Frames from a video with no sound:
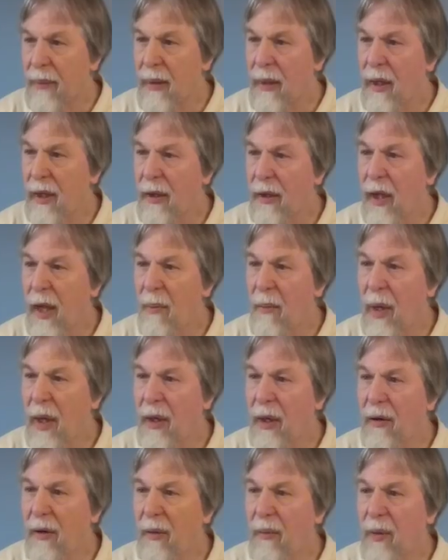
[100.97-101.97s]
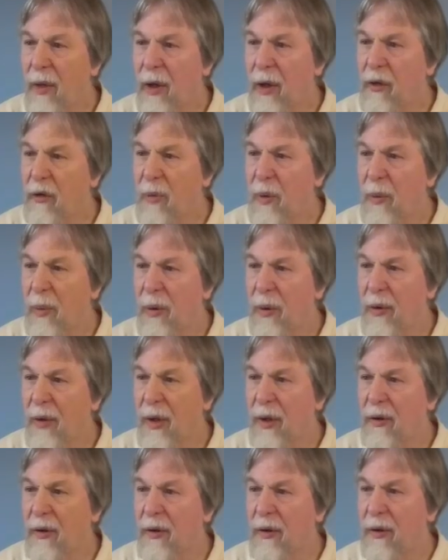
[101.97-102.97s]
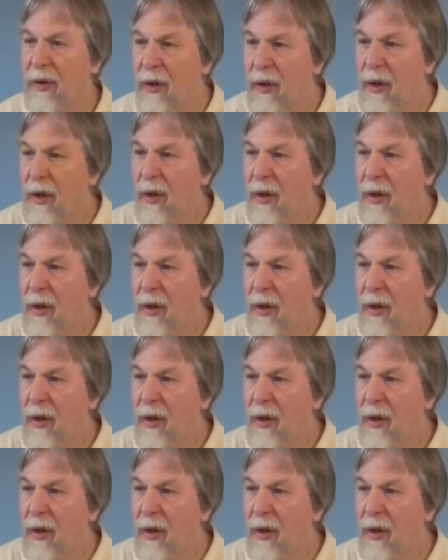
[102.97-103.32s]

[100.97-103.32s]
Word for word: an einem anderen Beispiel betrachtet,